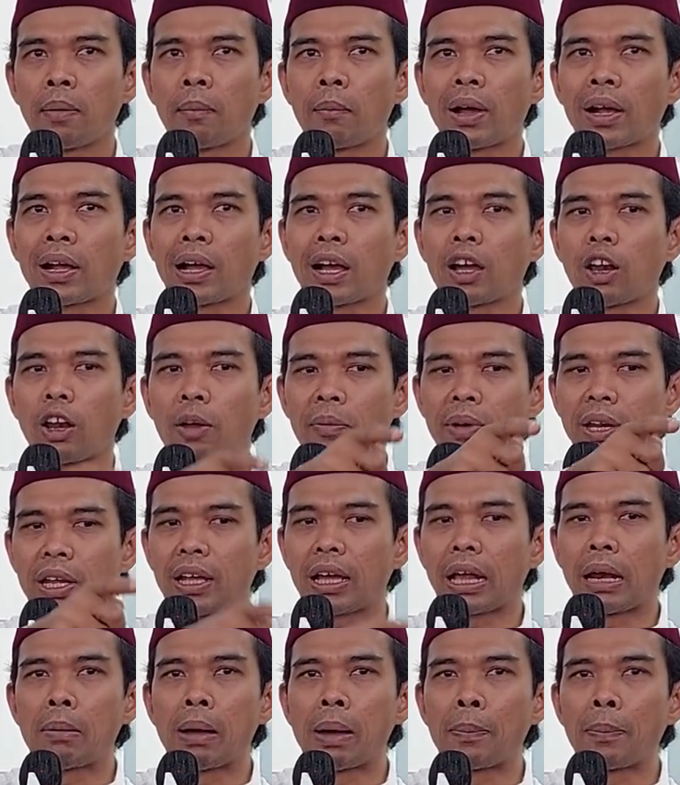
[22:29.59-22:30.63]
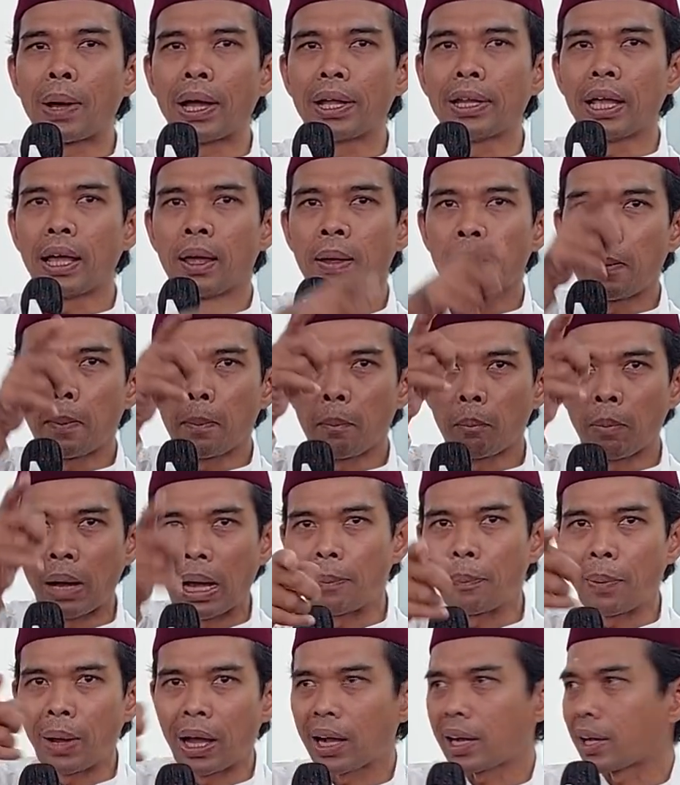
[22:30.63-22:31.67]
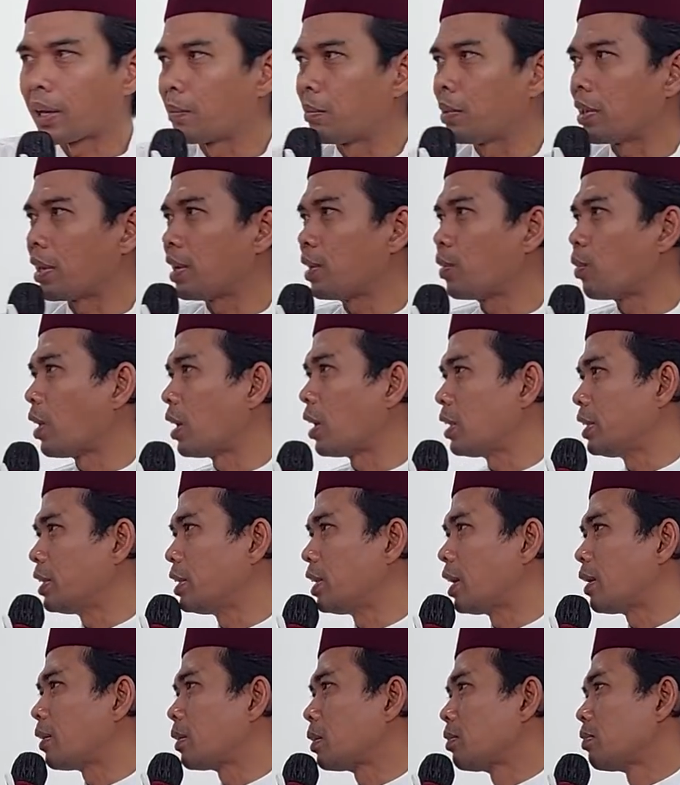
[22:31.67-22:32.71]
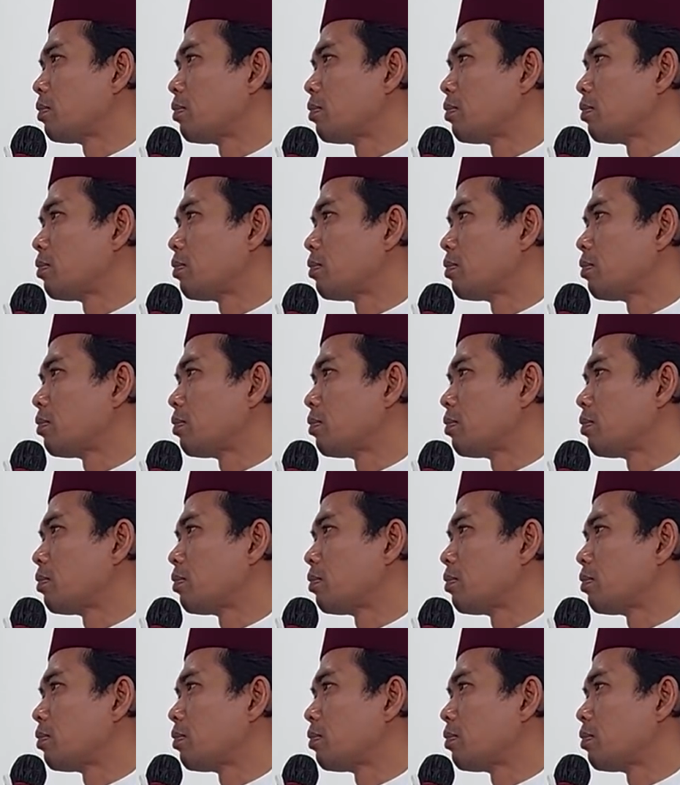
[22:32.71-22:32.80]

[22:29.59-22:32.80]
maka kalau meninggal bapaknya, bapak akan menjadi walinya.